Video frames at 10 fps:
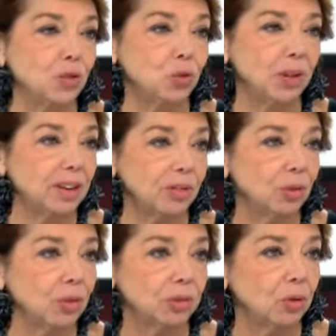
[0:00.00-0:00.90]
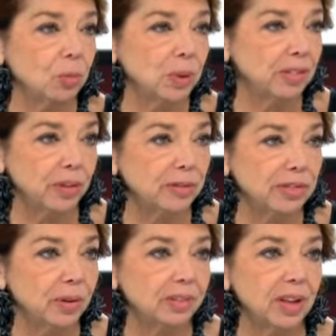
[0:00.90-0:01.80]
Je suis très heureuse que le président
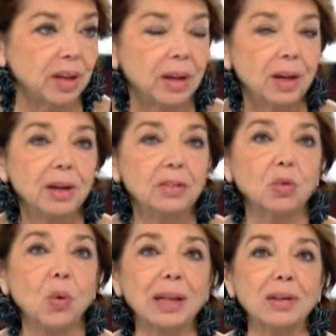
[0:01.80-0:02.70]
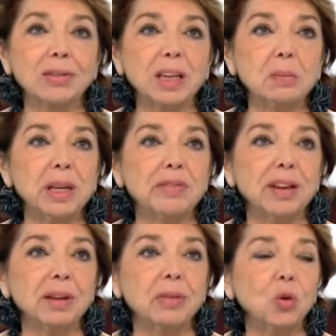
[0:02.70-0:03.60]
français soit dans cette
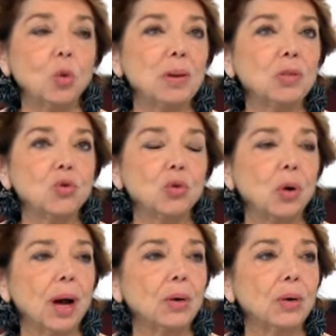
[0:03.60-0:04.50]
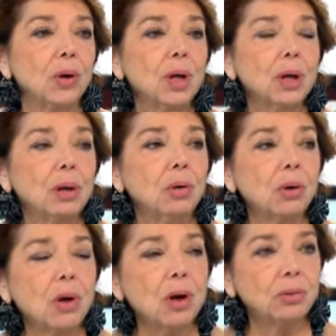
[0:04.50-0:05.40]
manifestation parce que je crois que
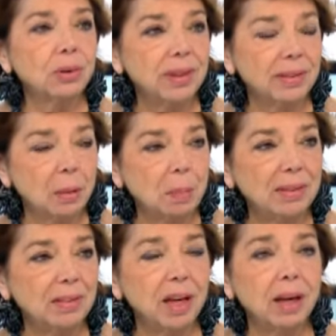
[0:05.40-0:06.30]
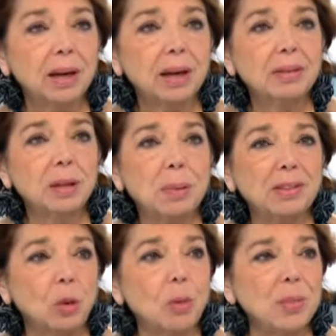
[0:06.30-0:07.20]
l'horreur de ce qui s'est passé, c'est
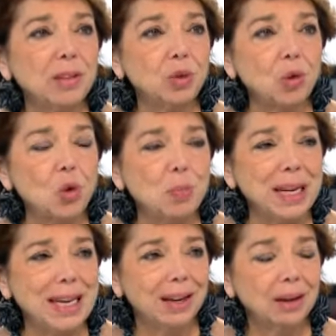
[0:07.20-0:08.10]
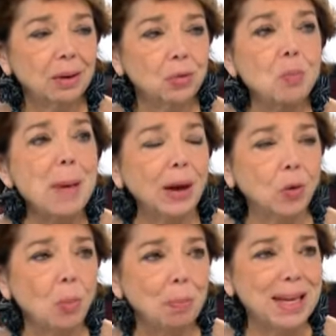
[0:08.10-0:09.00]
pas seulement bien sûr le prix humain
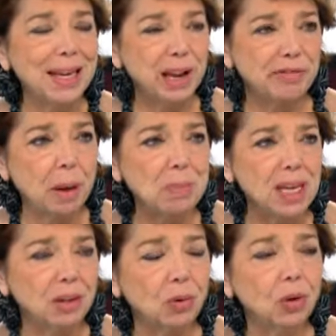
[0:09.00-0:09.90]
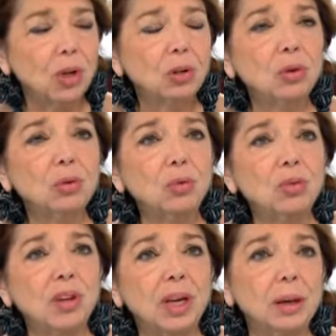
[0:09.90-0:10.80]
qu'ont payé les familles de, de tous
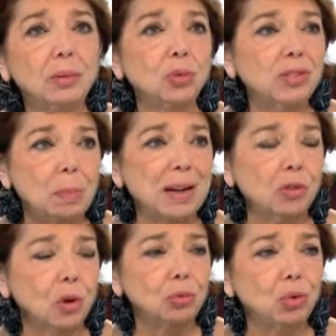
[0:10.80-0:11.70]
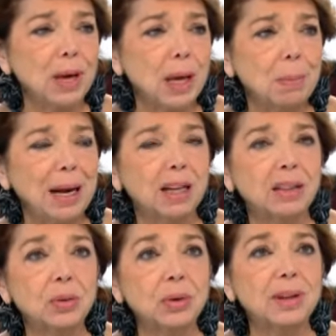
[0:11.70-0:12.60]
ces, toutes ces personnes tuées par les
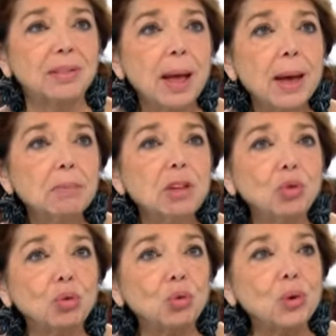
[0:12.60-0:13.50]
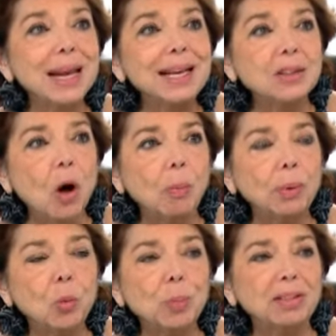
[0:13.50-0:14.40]
terroristes, mais surtout
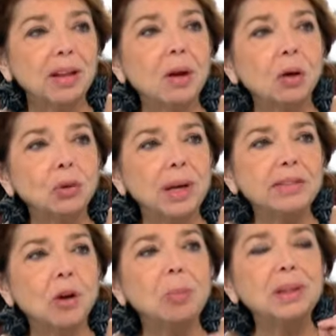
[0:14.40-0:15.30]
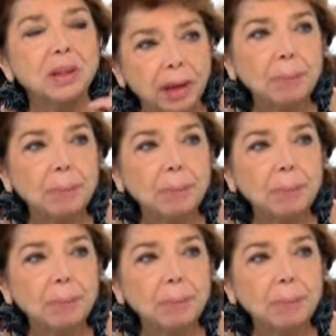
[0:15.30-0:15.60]
l'exemple, le précédent de l'exemple très